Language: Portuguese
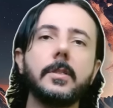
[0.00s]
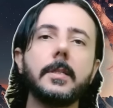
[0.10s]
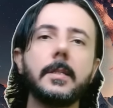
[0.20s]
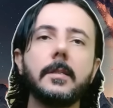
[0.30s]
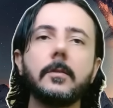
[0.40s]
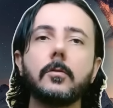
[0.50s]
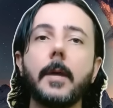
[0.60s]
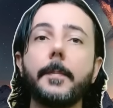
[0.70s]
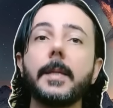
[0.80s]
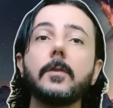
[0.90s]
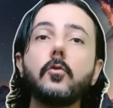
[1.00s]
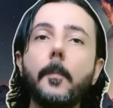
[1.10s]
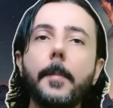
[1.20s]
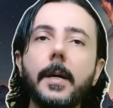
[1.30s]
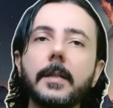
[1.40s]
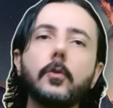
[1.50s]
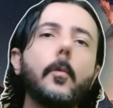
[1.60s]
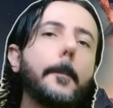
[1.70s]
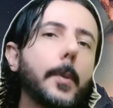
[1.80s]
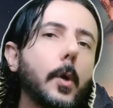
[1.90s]
dizem que isso é apenas um bug
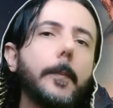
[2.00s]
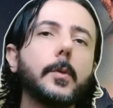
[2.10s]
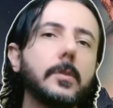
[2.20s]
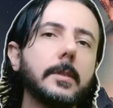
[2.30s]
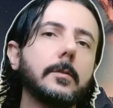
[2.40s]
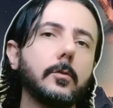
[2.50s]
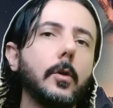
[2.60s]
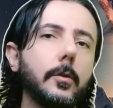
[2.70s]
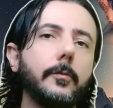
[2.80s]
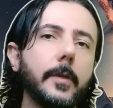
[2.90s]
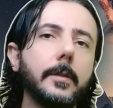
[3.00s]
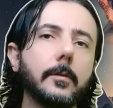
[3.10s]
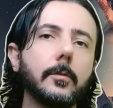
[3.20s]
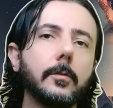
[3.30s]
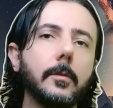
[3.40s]
do próprio sensor do veículo,